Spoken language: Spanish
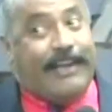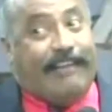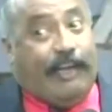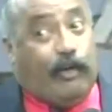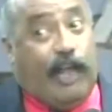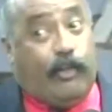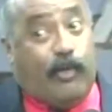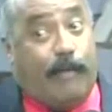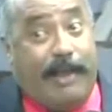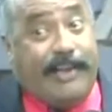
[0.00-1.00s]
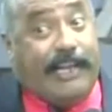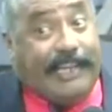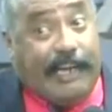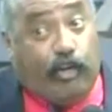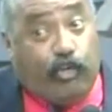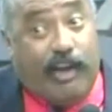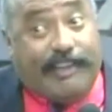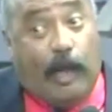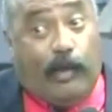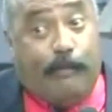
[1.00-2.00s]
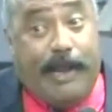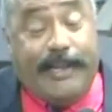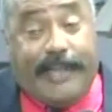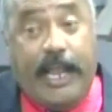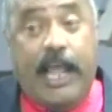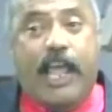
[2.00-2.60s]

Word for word: desarrollando una mente hasta que eso es un estado de mente.